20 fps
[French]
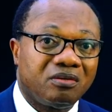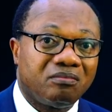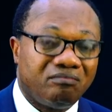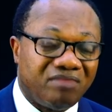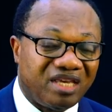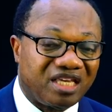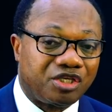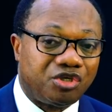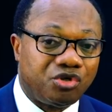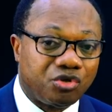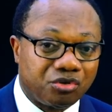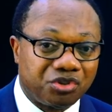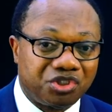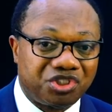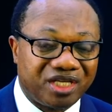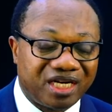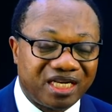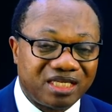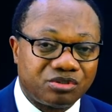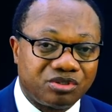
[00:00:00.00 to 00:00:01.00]
mais qui ont
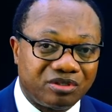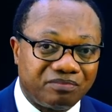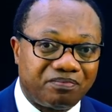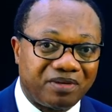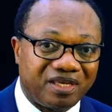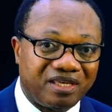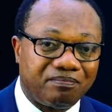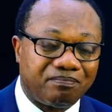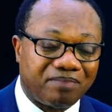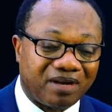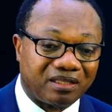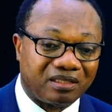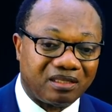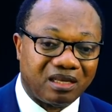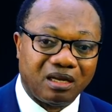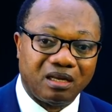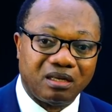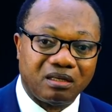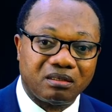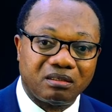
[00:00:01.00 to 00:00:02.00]
géré ce pays
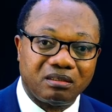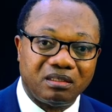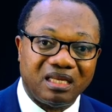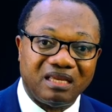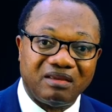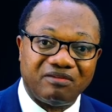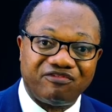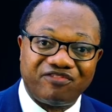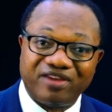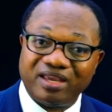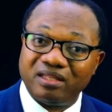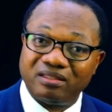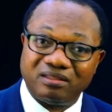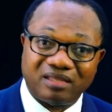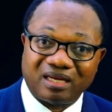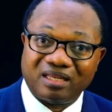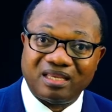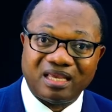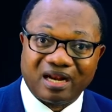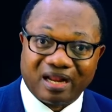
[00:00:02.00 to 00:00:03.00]
pendant les 20
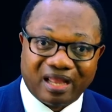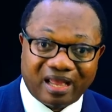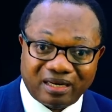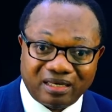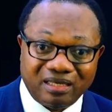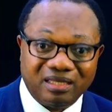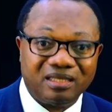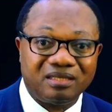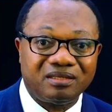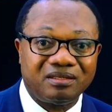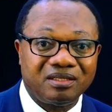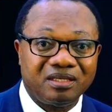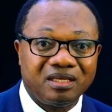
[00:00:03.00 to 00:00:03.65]
dernières années